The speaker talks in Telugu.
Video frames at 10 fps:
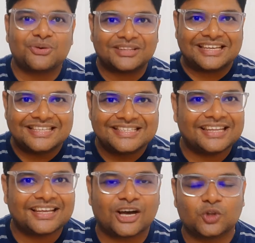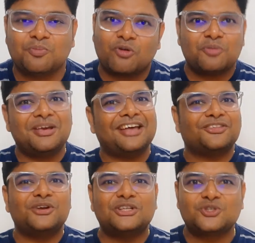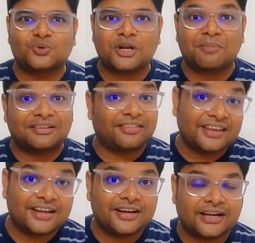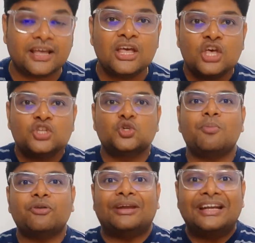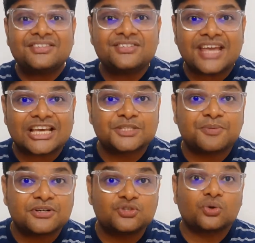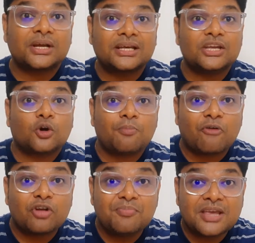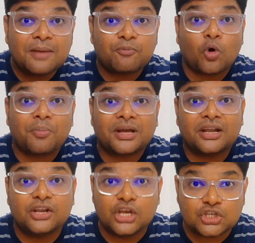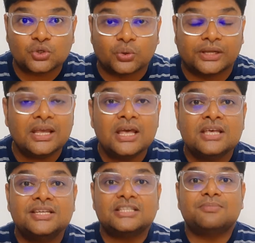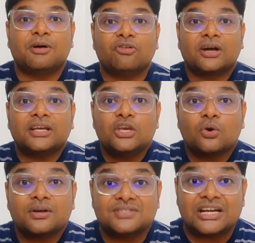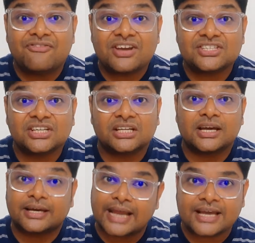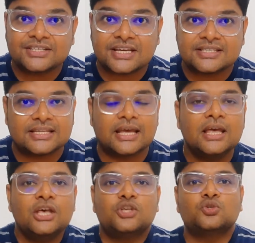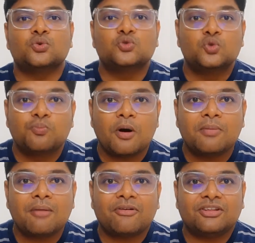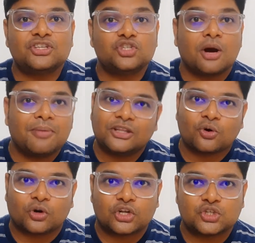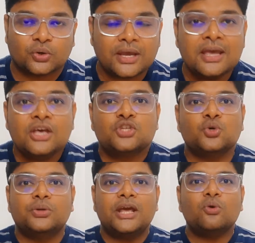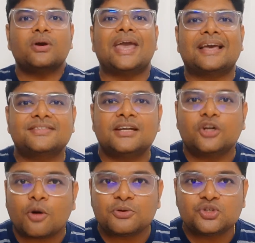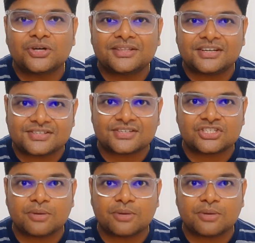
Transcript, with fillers: చేయడం అంత ఈజీ అయితే కాదు పవర్ బిఐ అందరూ నేర్చుకుంటారు బట్ థింగ్ ఏంటంటే సో మనం ఇండస్ట్రీ ఎక్స్పర్ట్స్తో కనుక ఈ యొక్క పవర్ బిఏ ప్రాపర్ ప్రాపర్గా నేర్చుకొని ఎస్ మనం కనుక ఈ యొక్క సర్టిఫికేషన్ కనుక క్రాక్ చేస్తే సో సూపర్గా మనం అయితే జాబ్ అయితే కొట్టచ్చు ఓకే సో నేను ఒక ఎక్సలెంట్ ఆపర్చునిటీ అయితే డిస్కస్